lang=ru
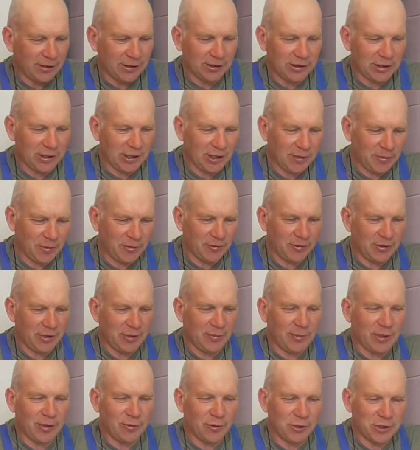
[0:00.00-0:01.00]
требования
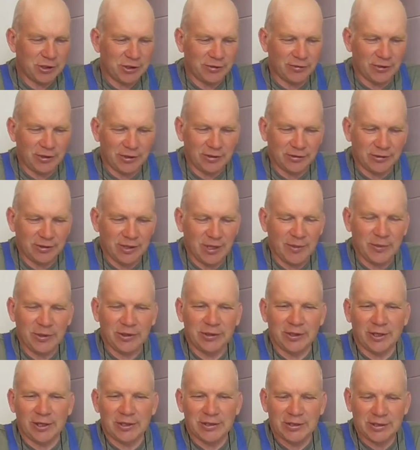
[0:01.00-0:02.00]
молочного
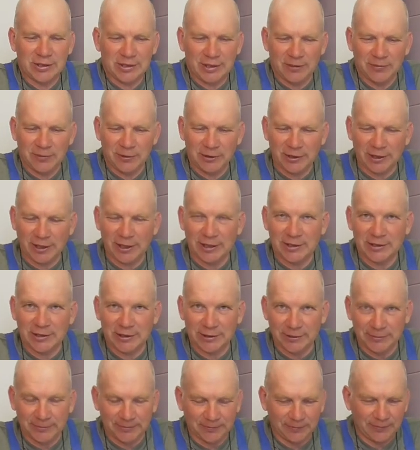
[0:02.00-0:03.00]
регламента Российской Федерации.